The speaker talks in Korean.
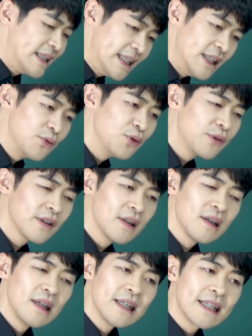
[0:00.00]
이웃,
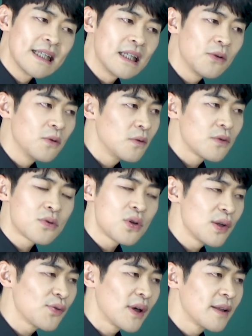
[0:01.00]
그리고
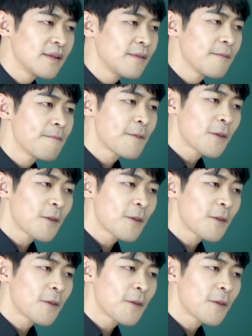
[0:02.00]
최소한